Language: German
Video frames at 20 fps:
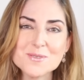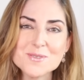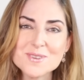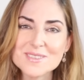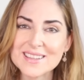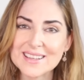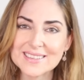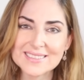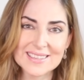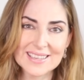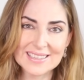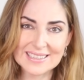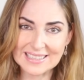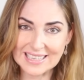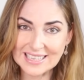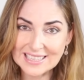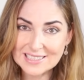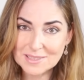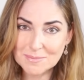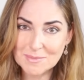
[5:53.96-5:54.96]
Und das hat
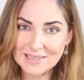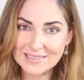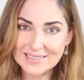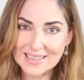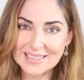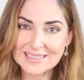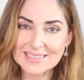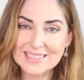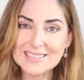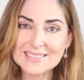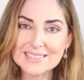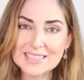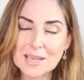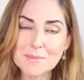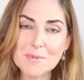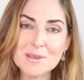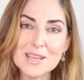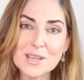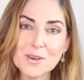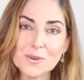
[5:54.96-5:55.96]
nichts mit der
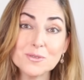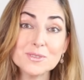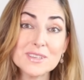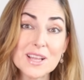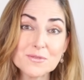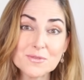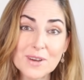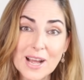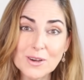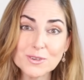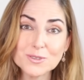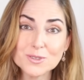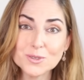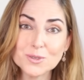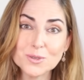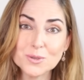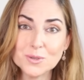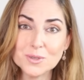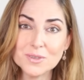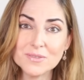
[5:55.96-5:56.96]
Diskriminierung der Frau
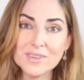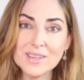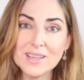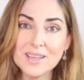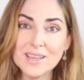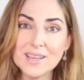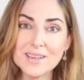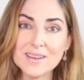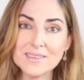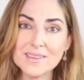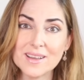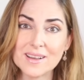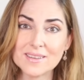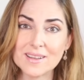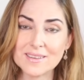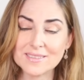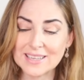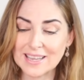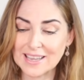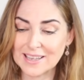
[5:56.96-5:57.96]
zu tun, wie ihnen ja
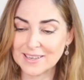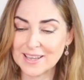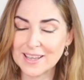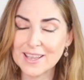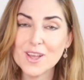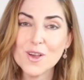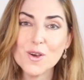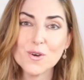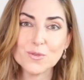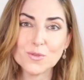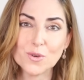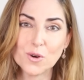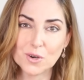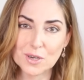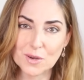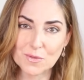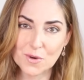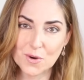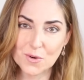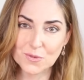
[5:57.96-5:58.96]
dann gerne
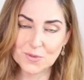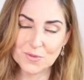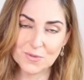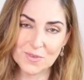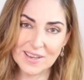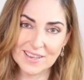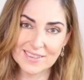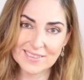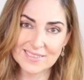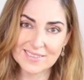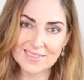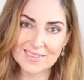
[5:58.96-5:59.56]
vorgeworfen wird.